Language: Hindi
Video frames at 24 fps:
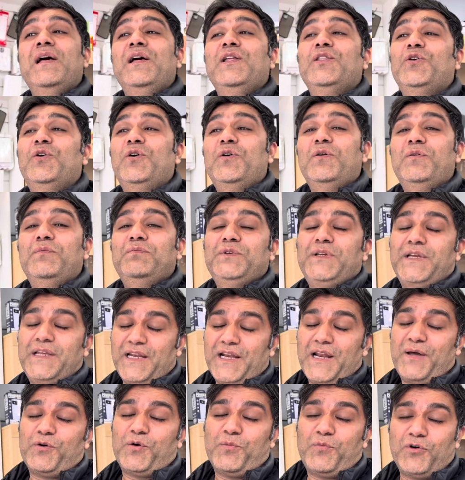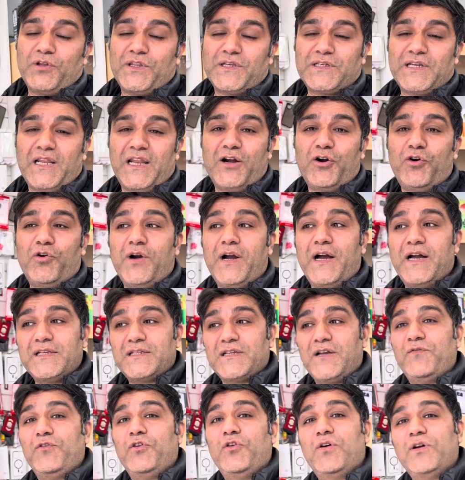तो यकीन आपको बहुत अच्छा लगा होगा आज
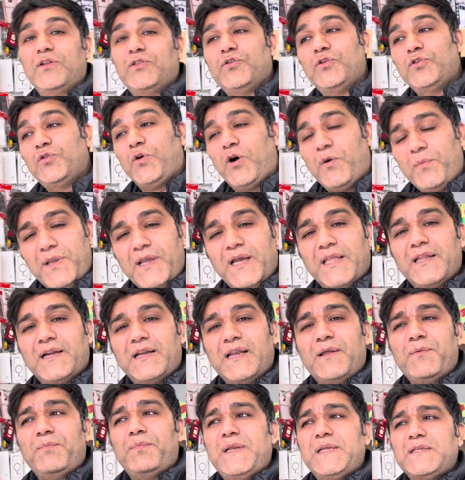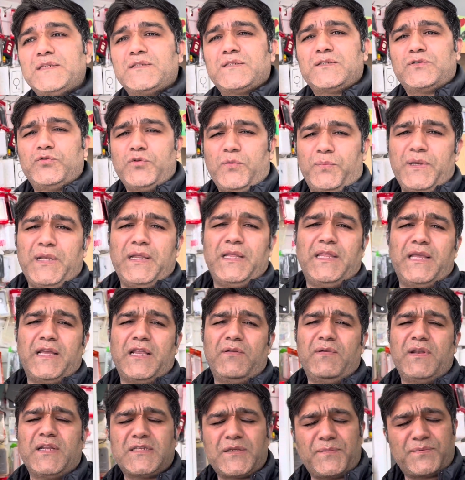का ब्लॉग तो दुआ में याद रखना प्लीज जो भी नहीं देखने
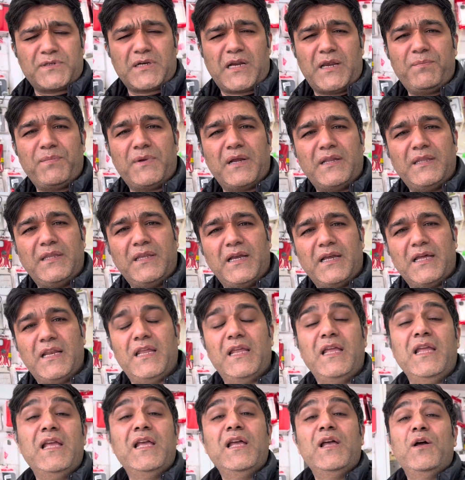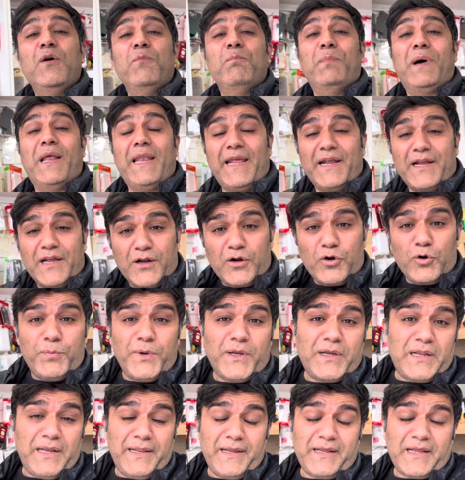वाले सब्सक्राइब कर दिया करें बेलाइकन को भी
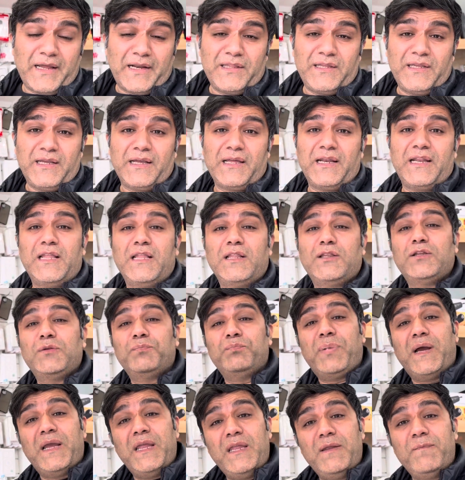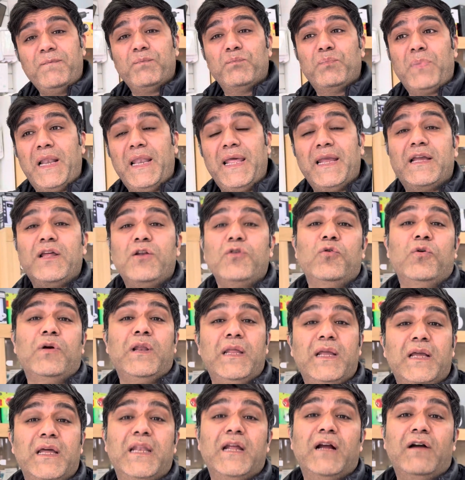क्लिक कर दिया करें भाई बेलाइकन को
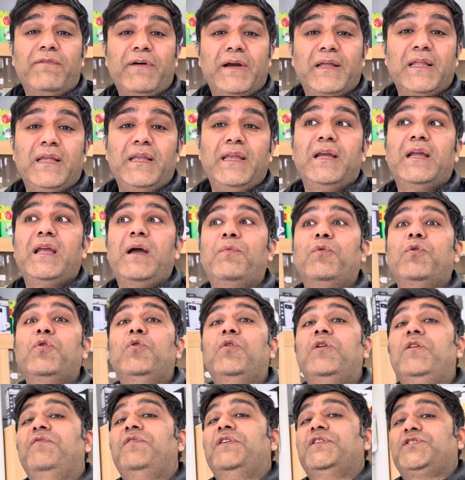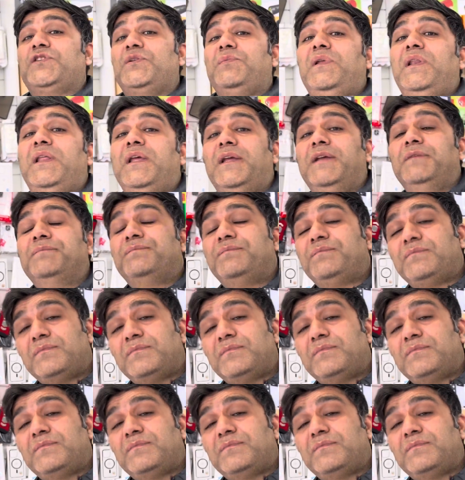क्लिक करने का फायदा यह है कि आपको नोटिफिकेशन मिलेंगे